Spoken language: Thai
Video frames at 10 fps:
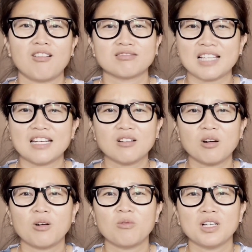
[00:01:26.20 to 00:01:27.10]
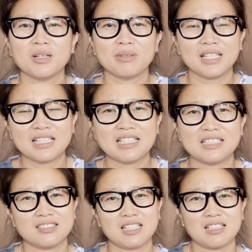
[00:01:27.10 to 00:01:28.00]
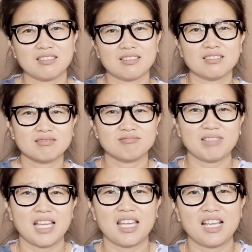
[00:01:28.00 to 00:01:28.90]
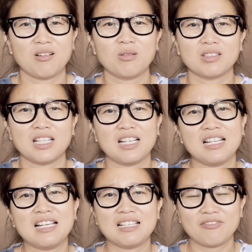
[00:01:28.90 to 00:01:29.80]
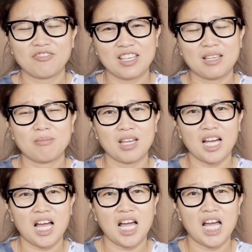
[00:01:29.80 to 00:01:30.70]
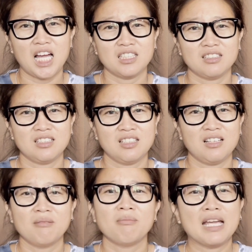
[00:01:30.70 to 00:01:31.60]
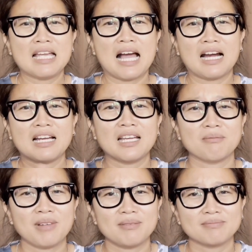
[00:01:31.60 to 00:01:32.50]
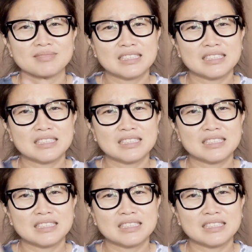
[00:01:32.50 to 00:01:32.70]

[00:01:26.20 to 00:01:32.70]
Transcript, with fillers: องเต้น cover เพลงนี้สักเพลงลงในลิลิฟิล์มไหมคะไม่อยากเห็นแบบ